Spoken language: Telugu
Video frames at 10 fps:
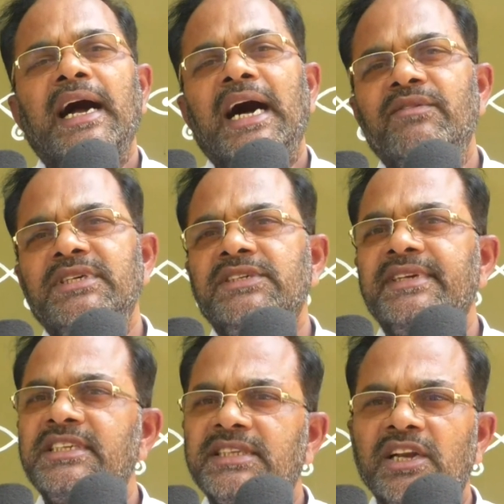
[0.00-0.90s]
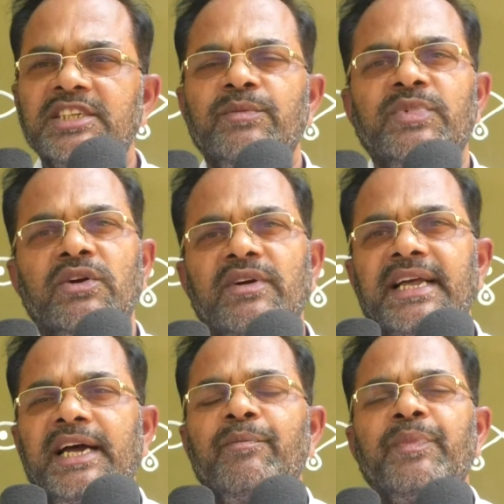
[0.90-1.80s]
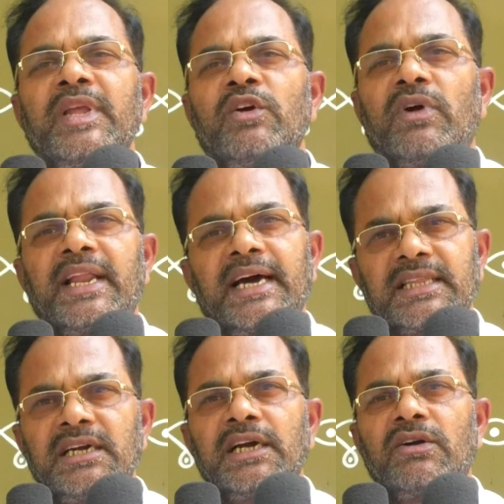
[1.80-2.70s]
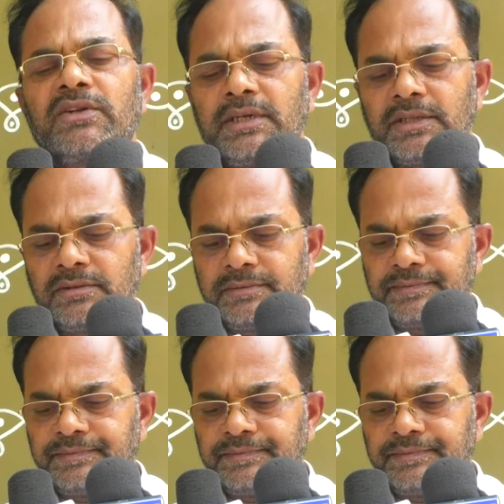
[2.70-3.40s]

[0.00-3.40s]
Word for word: ఆ విషయం ఎన్నిసార్లు చెప్పినా కూడా వాళ్ళకి అర్థం కావటం లేదు